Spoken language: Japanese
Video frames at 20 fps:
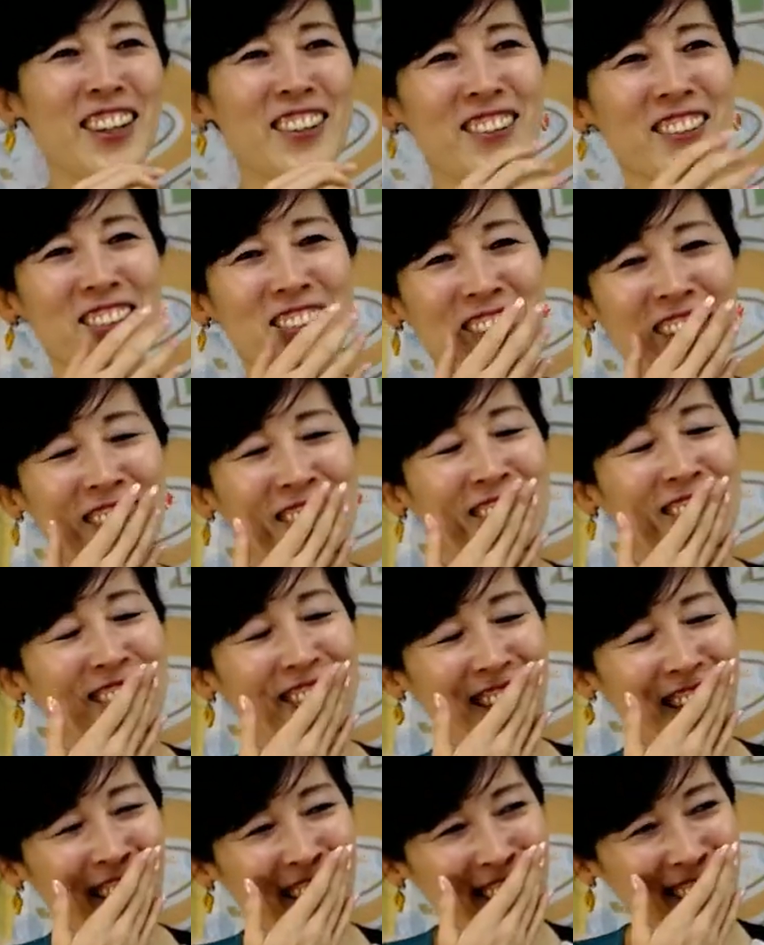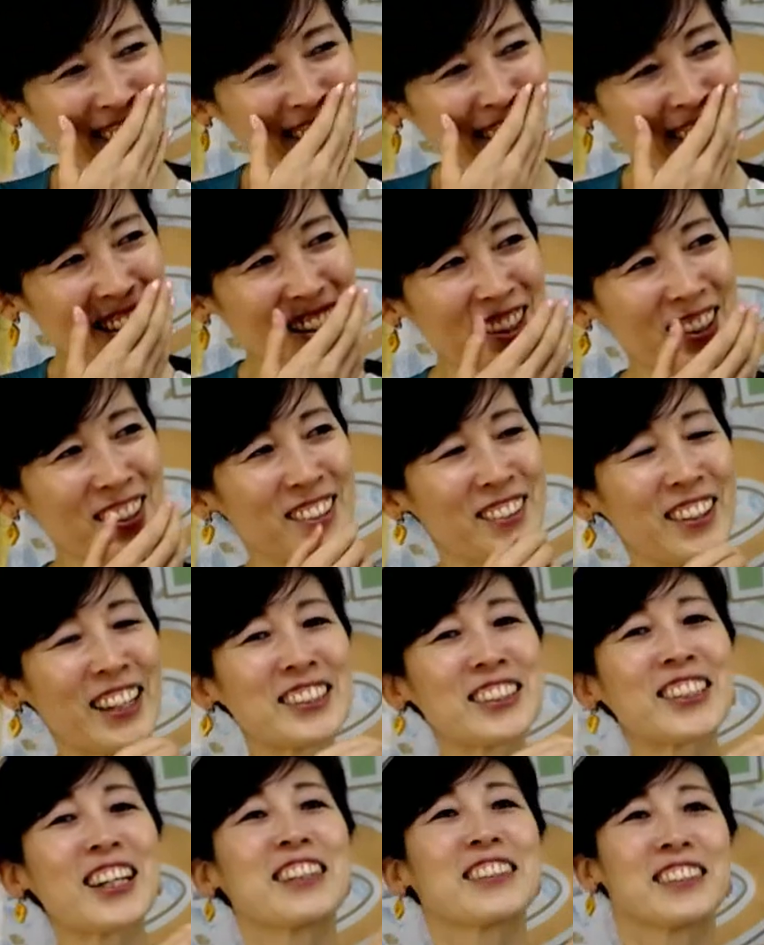おかしくて
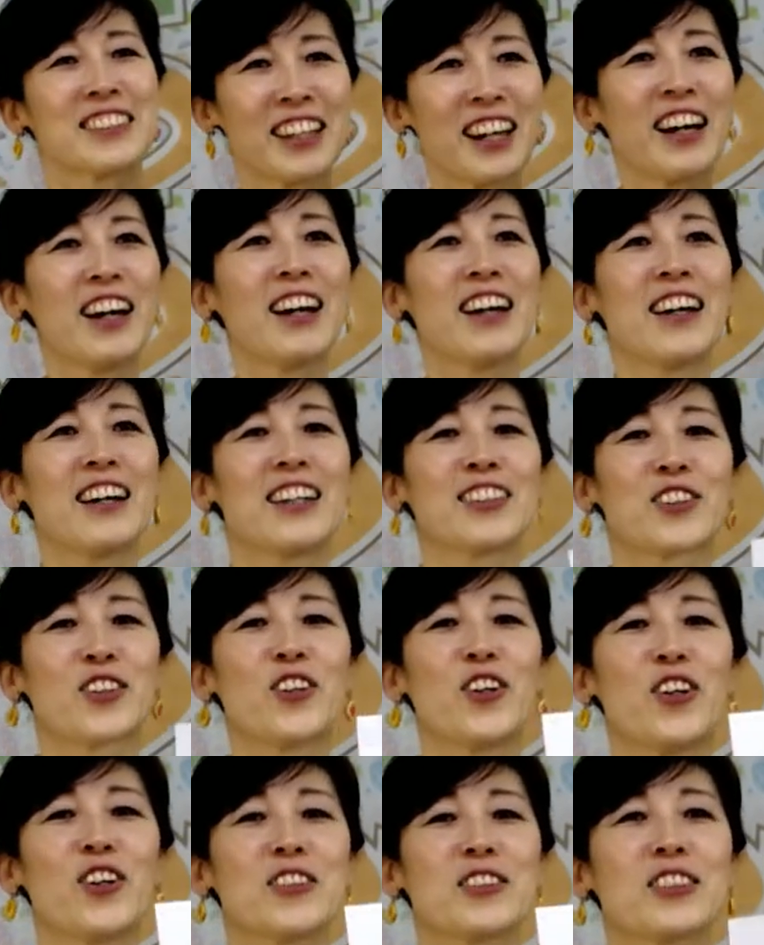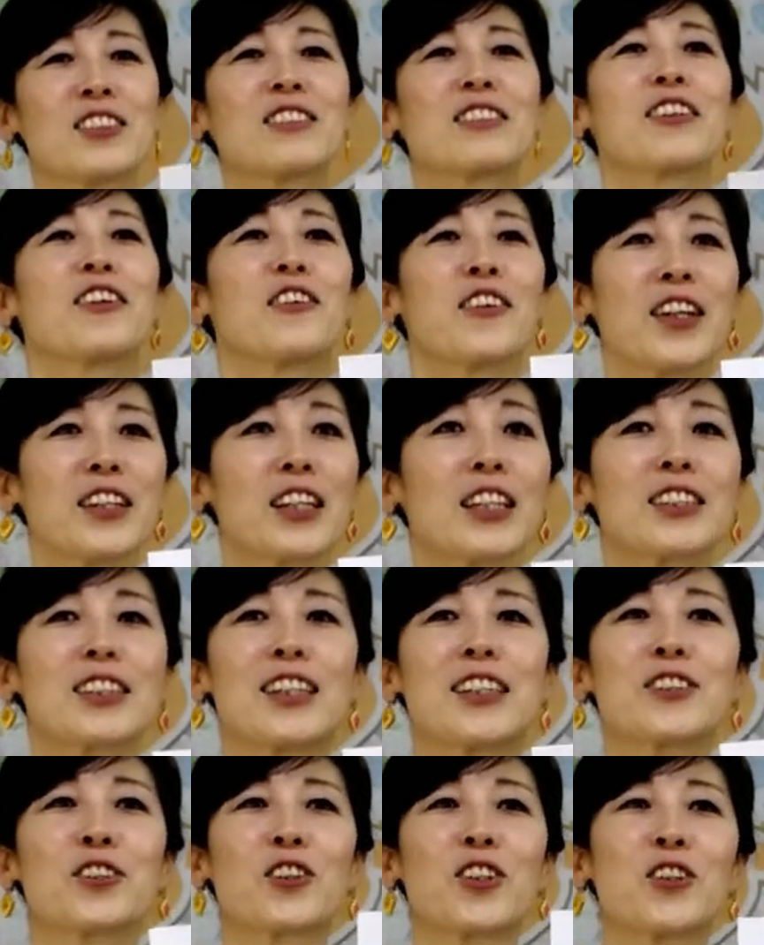確かにねそうそうですね確
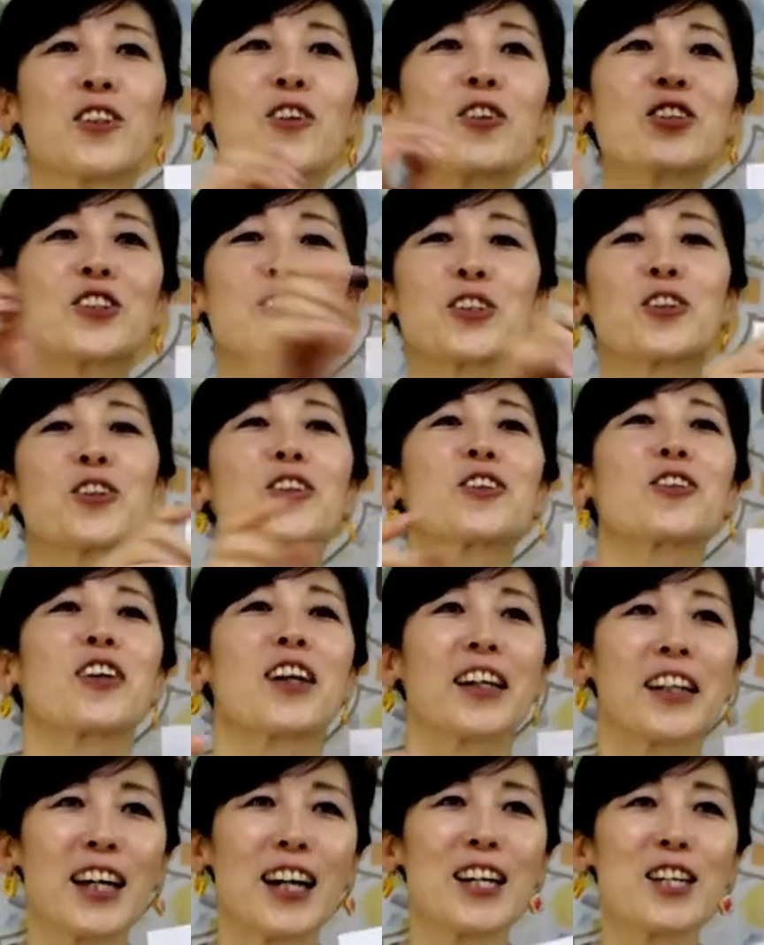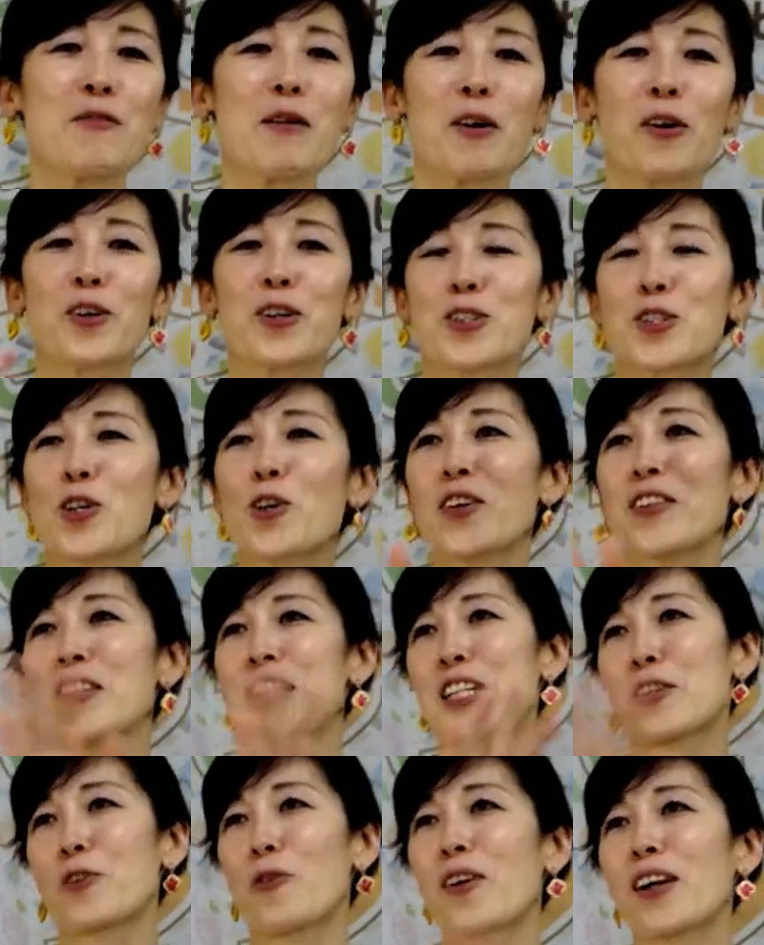かにちょっと野口五郎とかね今これ昭和
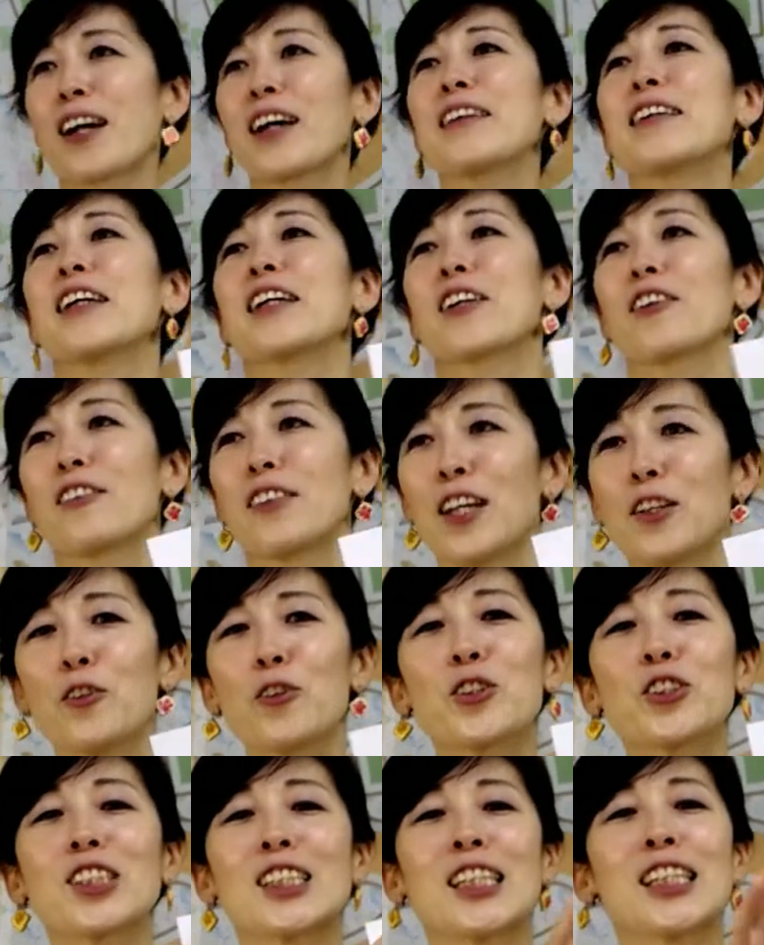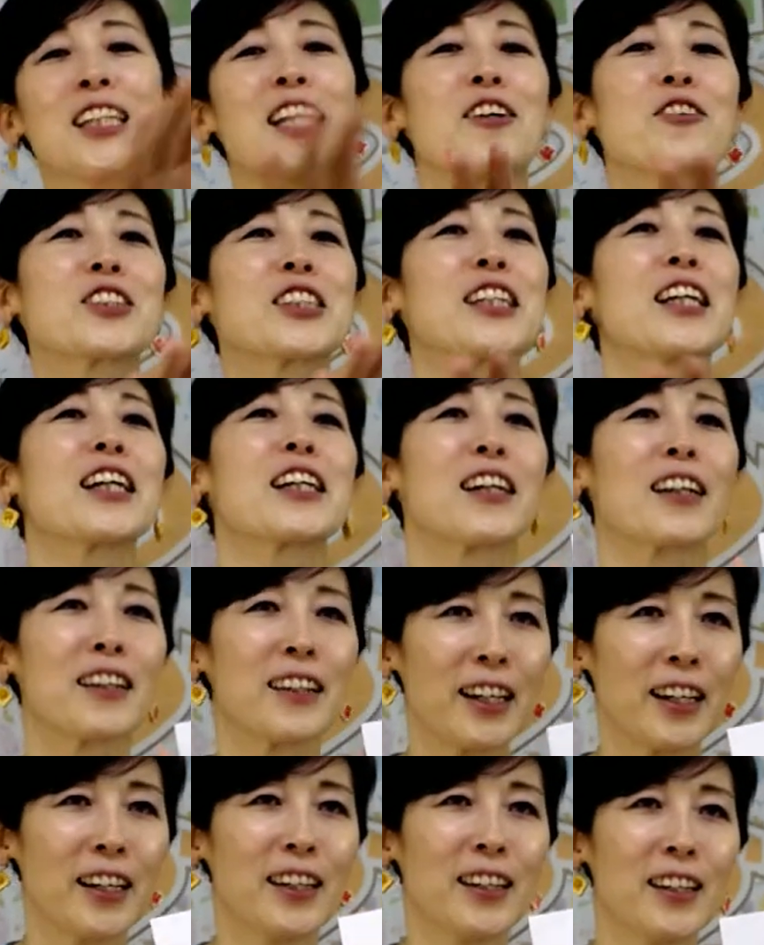のだと分かんないけどね野口英世じゃないから
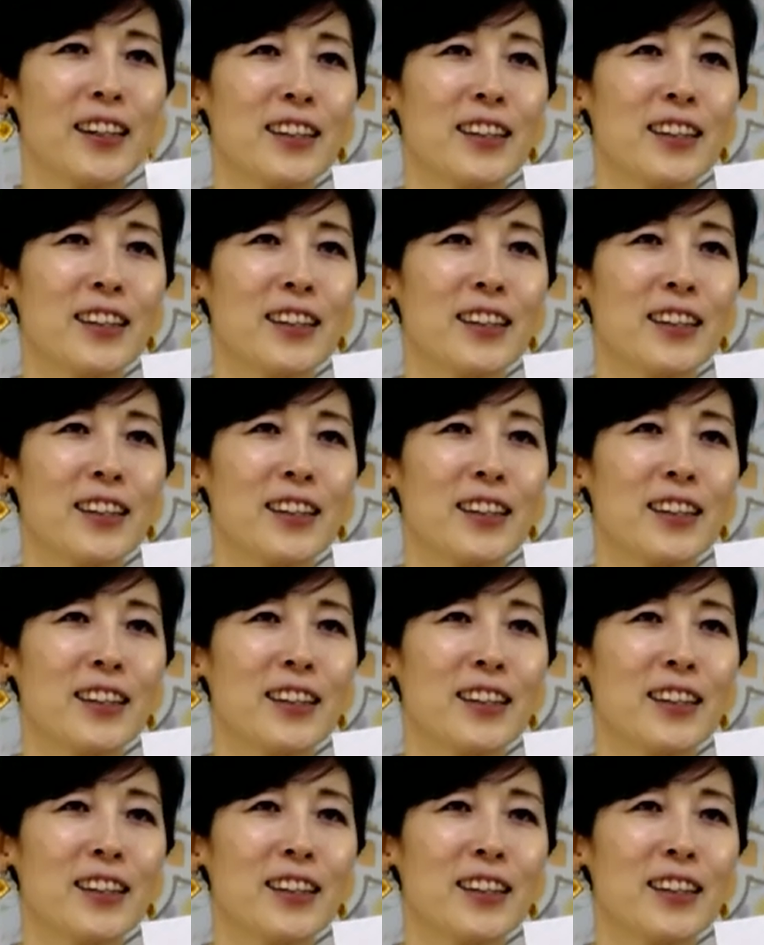ね